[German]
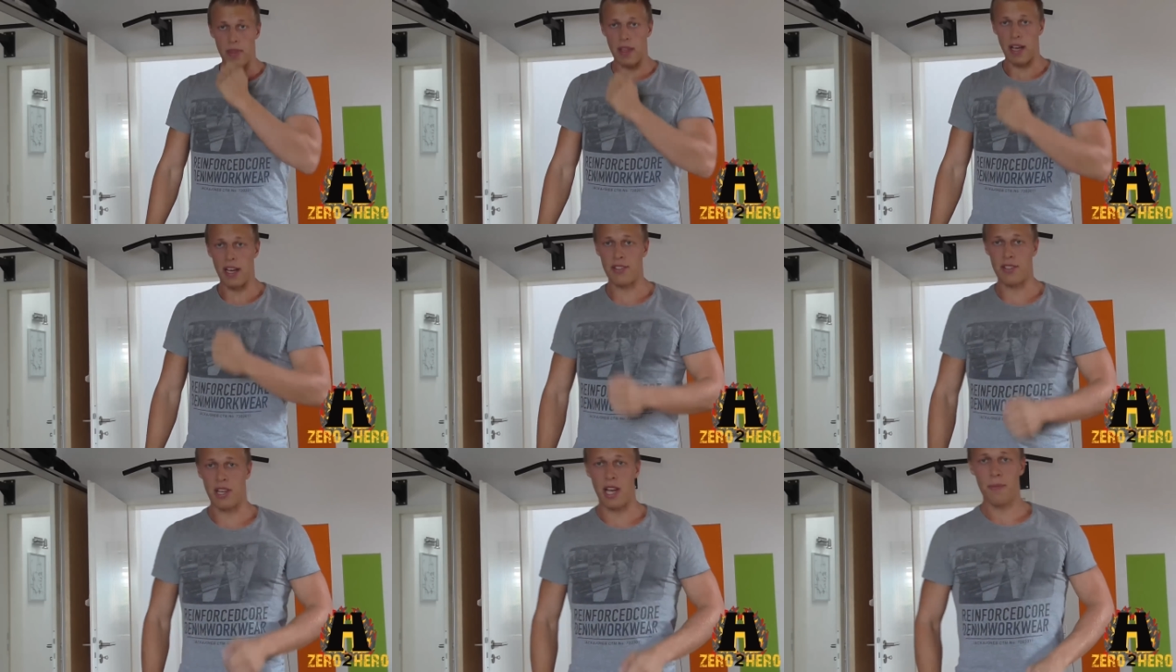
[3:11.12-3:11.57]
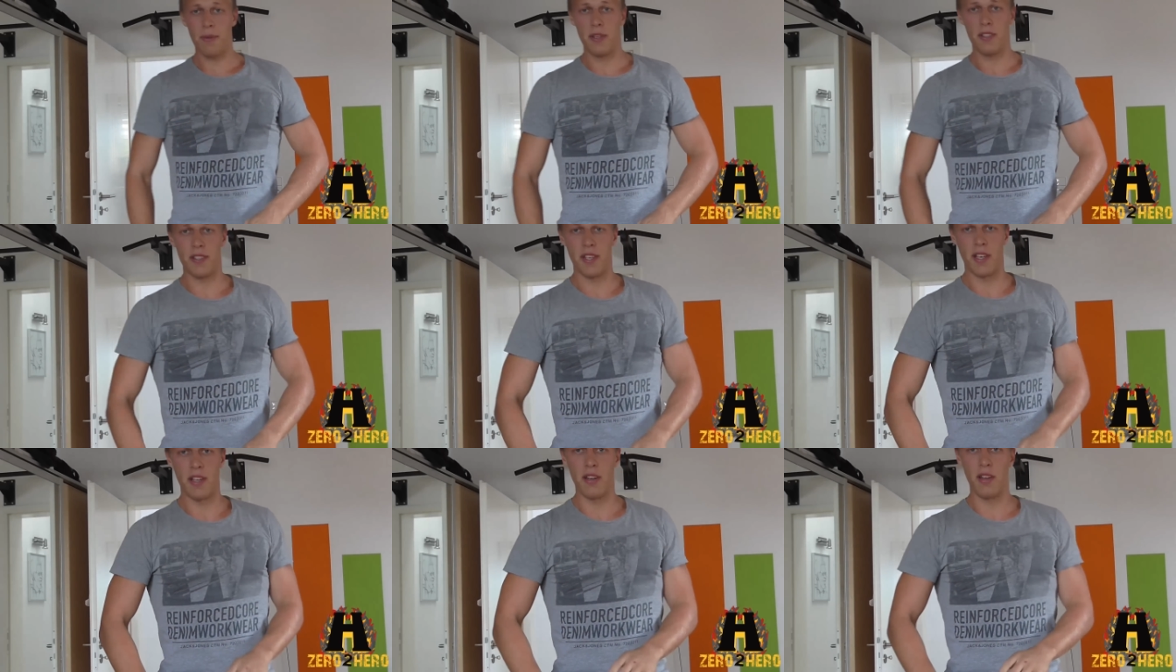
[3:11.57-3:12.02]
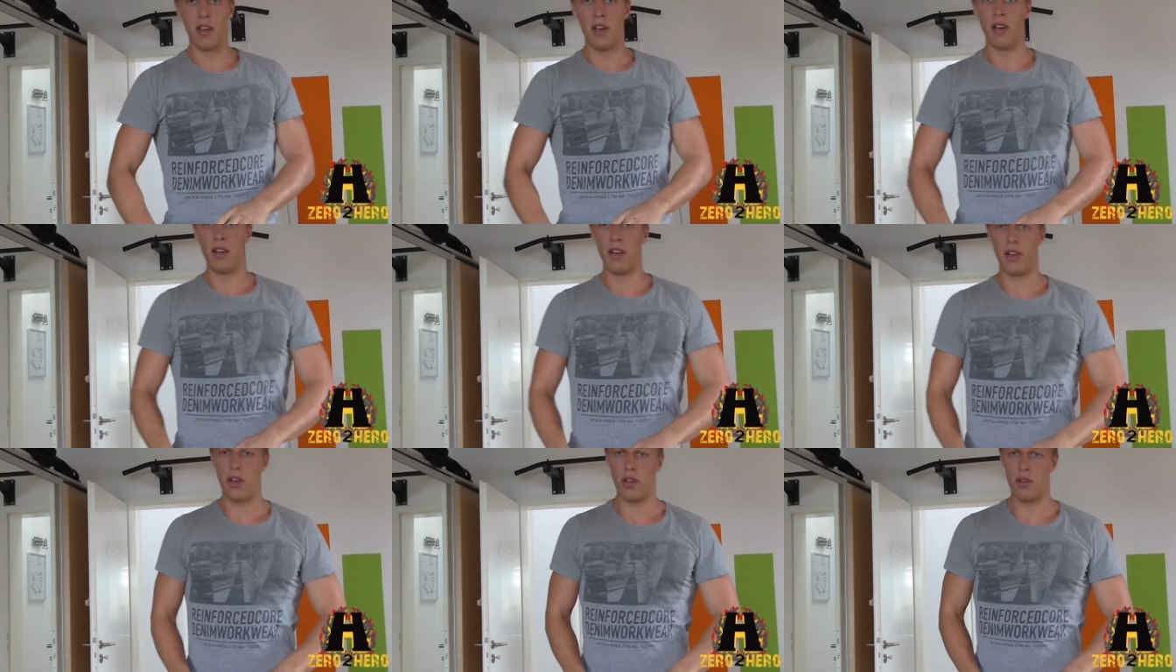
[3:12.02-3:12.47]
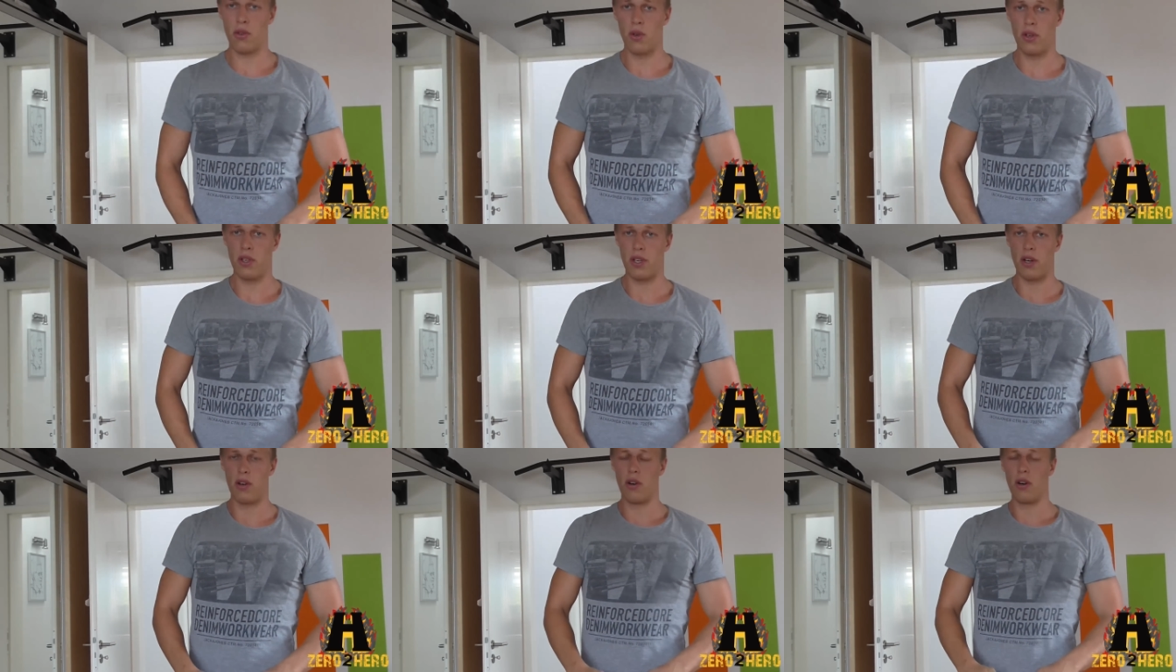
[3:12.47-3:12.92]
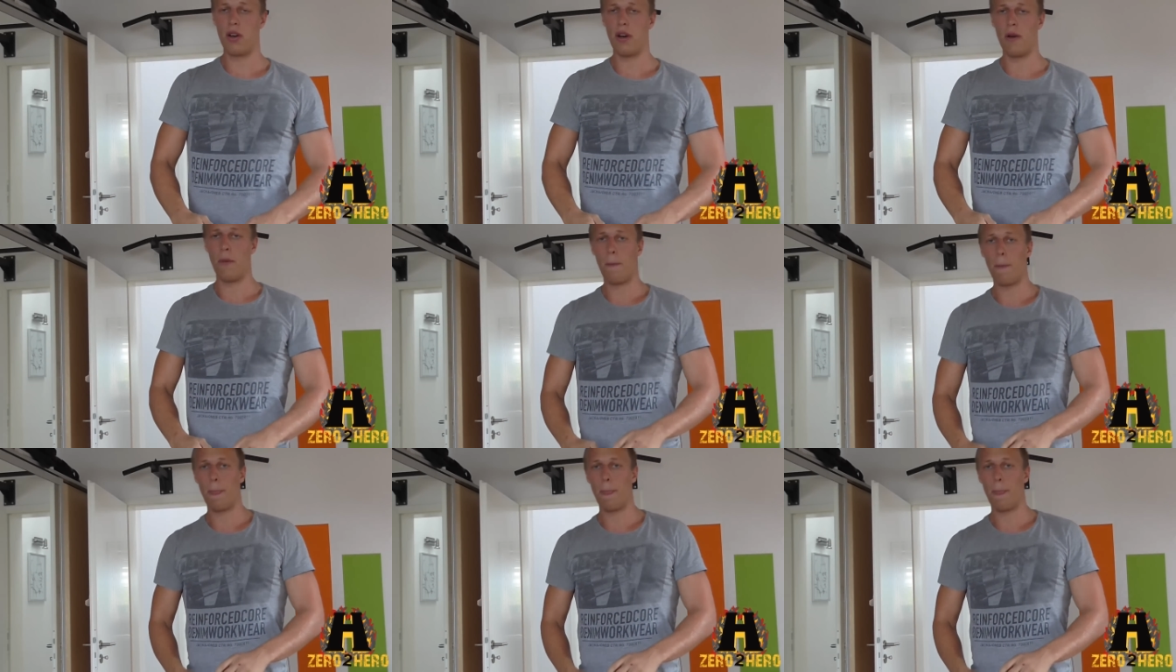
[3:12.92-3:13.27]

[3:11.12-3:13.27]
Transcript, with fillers: Also ihr habt gesehen, äh, ihr könnt ruhig auch,